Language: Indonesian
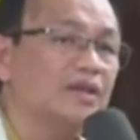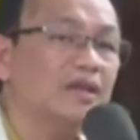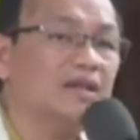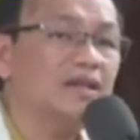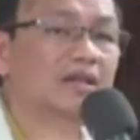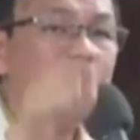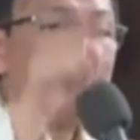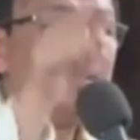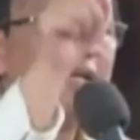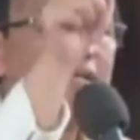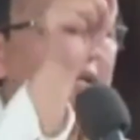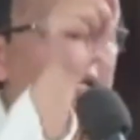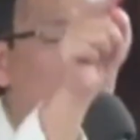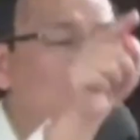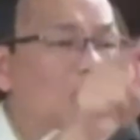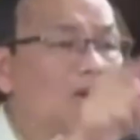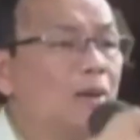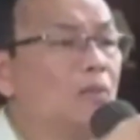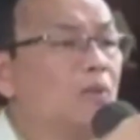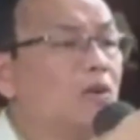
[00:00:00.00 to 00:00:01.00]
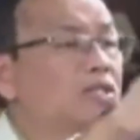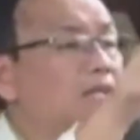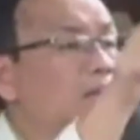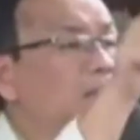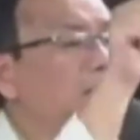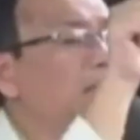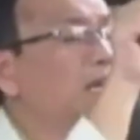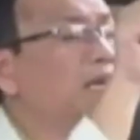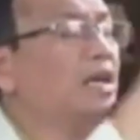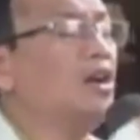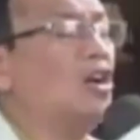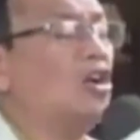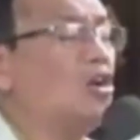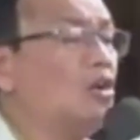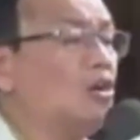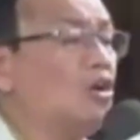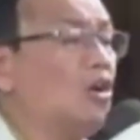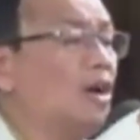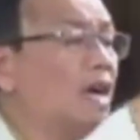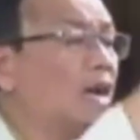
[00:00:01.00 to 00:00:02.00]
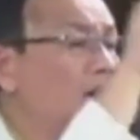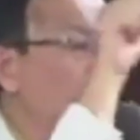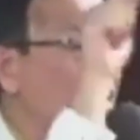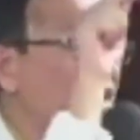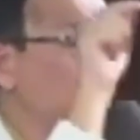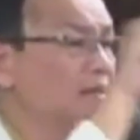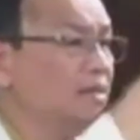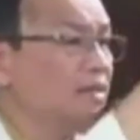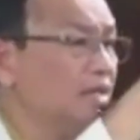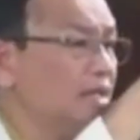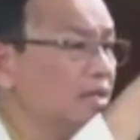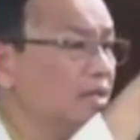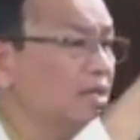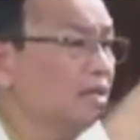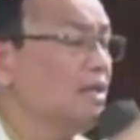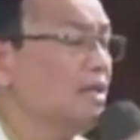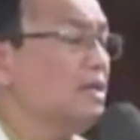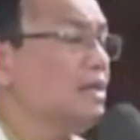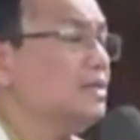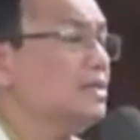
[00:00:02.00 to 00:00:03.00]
Ketika nyawamu sampai di kerongkongan nanti,